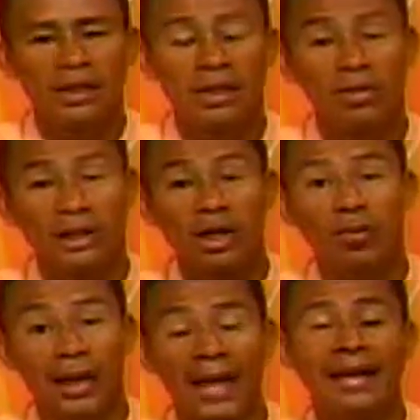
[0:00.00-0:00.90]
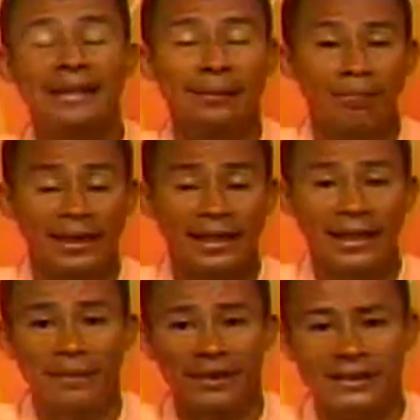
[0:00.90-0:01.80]
y otras novedades que se
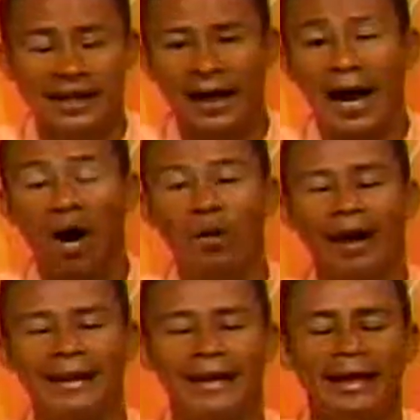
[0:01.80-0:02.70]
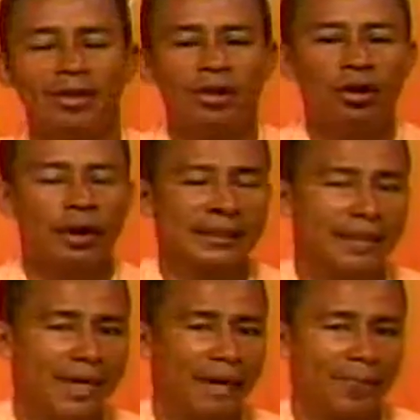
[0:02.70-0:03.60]
pretenden presentar ahora dentro de lo que
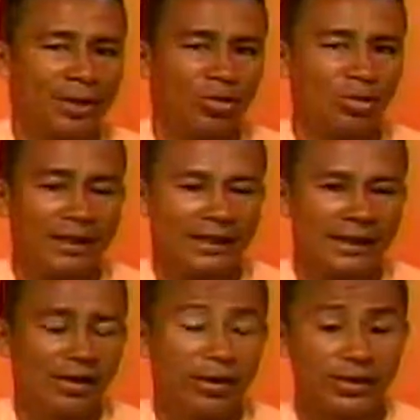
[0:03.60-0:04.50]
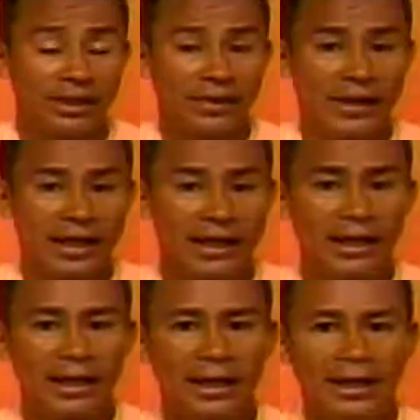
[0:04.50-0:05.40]
será la apertura de esta inauguración este viernes,
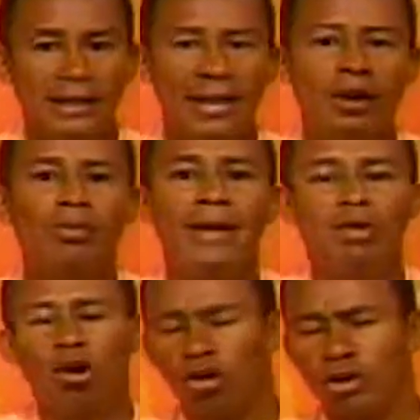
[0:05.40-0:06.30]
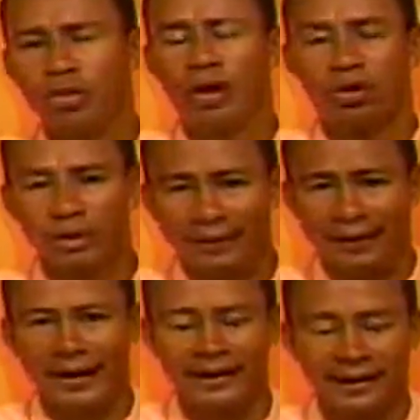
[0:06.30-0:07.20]
dar un marco colorido, algo
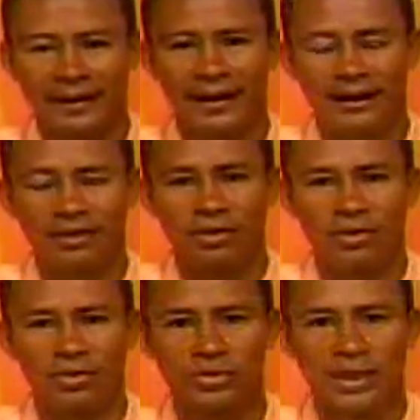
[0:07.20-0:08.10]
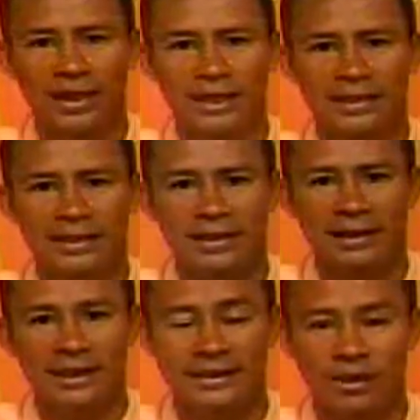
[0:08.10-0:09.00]
diferente, algo de ustedes
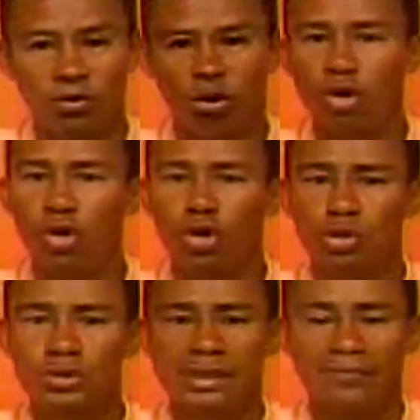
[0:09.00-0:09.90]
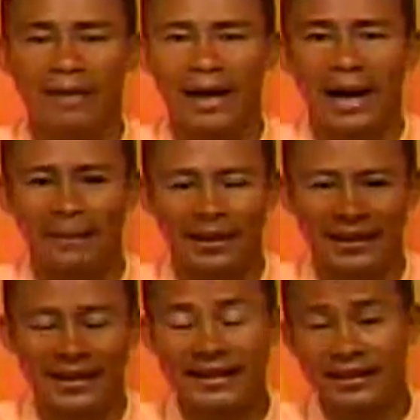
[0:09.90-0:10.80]
de seguro no se van a
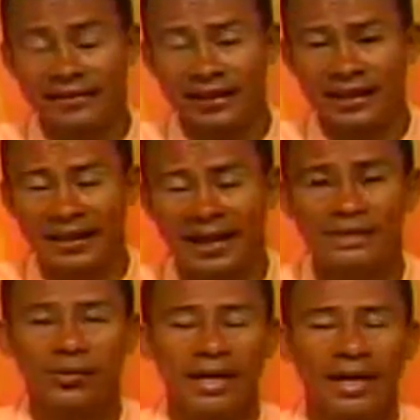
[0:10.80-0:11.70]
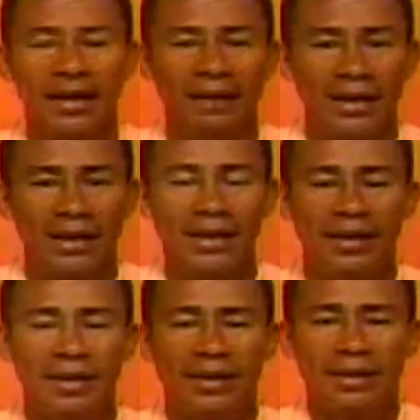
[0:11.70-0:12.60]
perder. Y esa fiesta allá en la ciudad de la Naval,
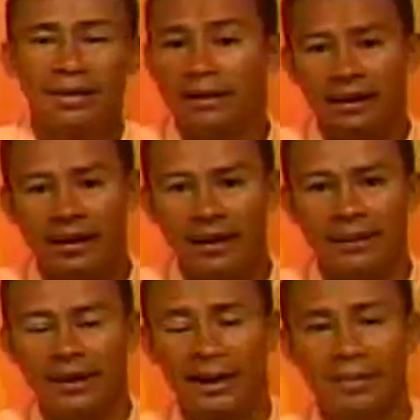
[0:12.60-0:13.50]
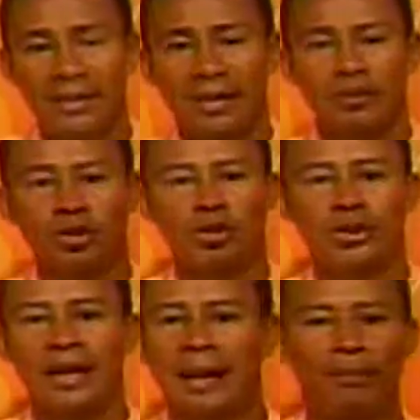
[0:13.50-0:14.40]
repetimos,
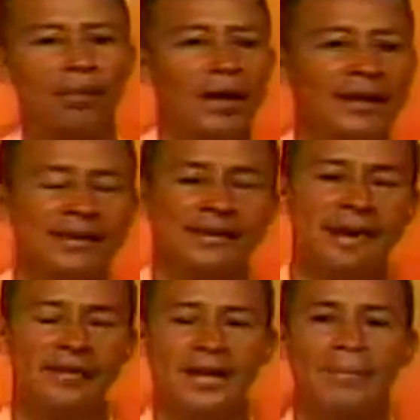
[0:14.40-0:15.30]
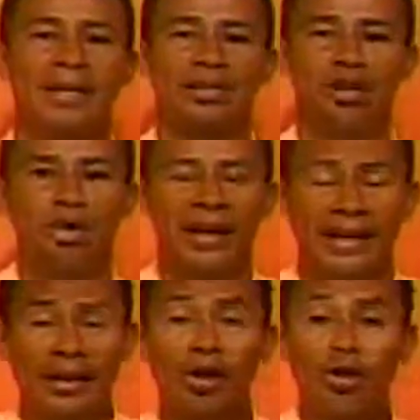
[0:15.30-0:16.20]
las puertas están abiertas para todos los
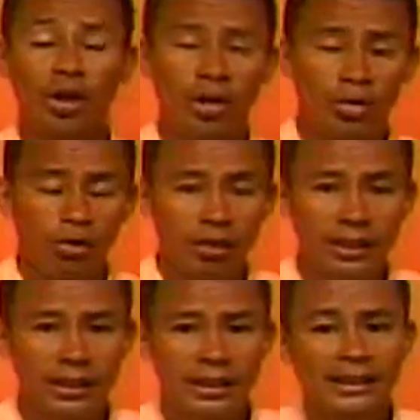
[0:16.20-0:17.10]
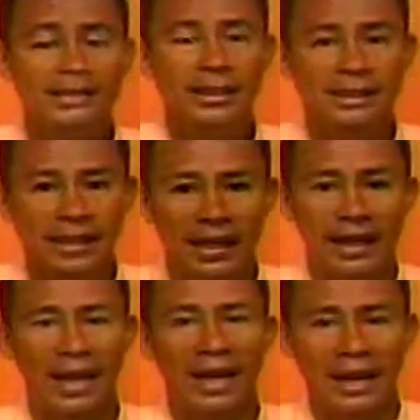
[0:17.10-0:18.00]
esmeraldeños y hoy se
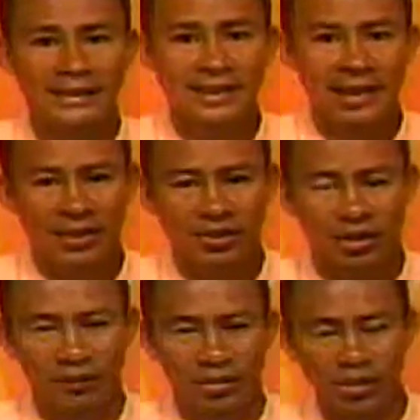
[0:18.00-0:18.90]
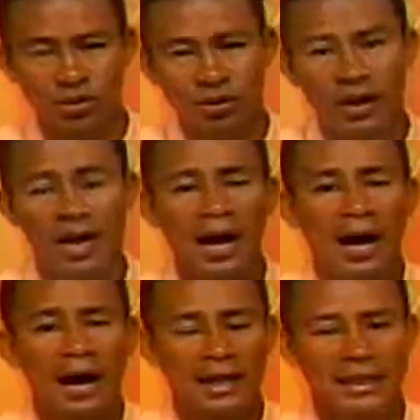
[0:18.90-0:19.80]
cierran las inscripciones, por eso
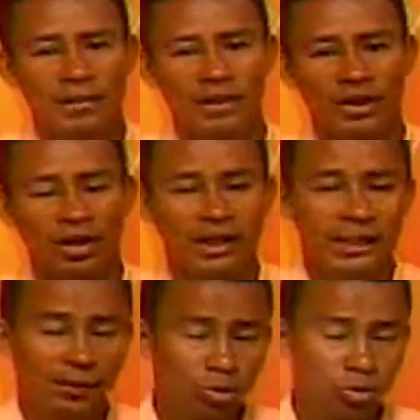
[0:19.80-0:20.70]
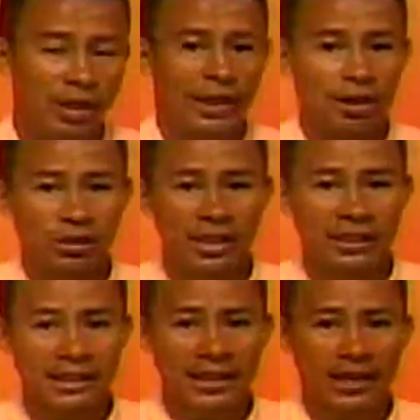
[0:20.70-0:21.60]
hasta el momento las instituciones que no se
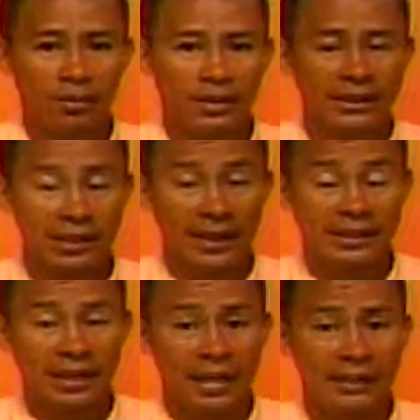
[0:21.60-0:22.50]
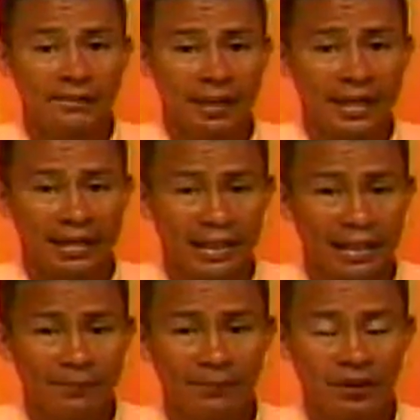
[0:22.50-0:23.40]
han acercado, pues deben acercarse para que
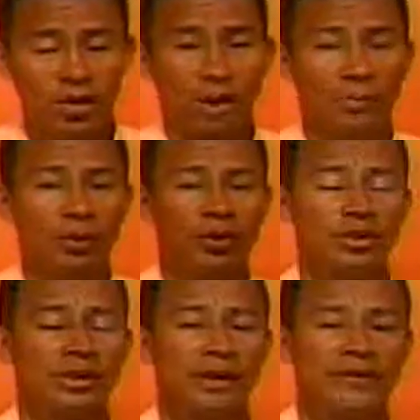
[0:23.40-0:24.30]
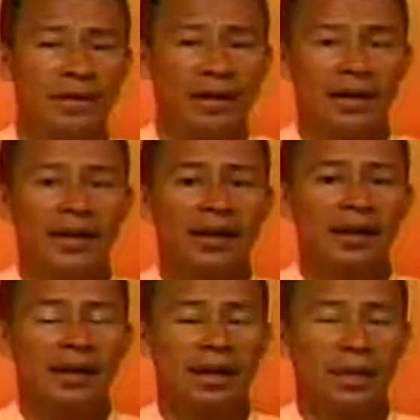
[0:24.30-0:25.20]
ya de una vez por todas se defina
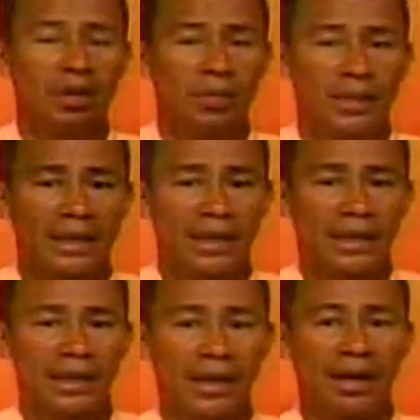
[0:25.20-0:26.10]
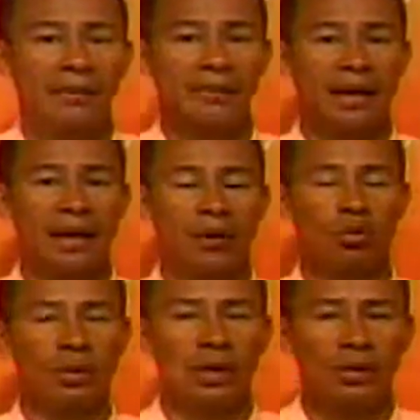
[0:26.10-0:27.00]
y en esto pues quede ya bien
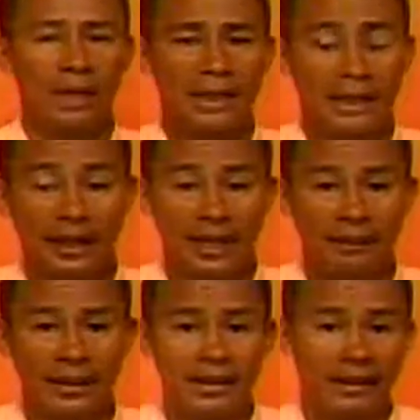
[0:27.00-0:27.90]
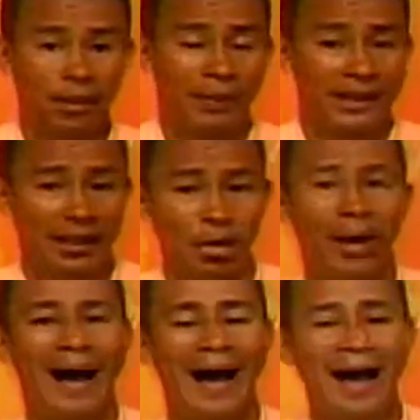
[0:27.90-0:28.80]
ejecutado ya el diagrama de los
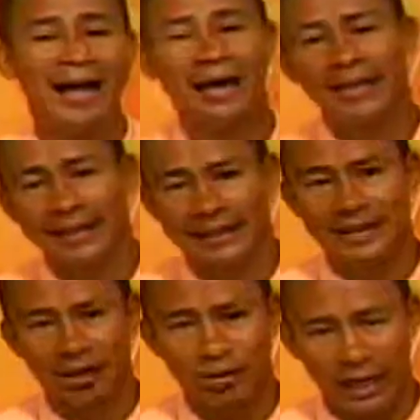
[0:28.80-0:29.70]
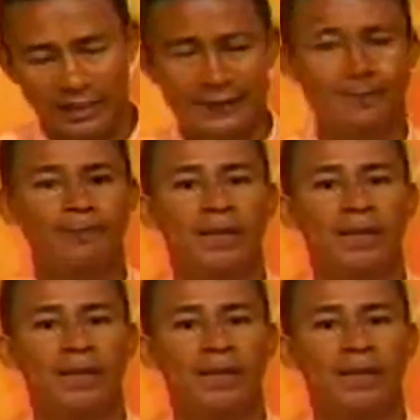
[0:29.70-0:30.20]
partidos a desarrollarse.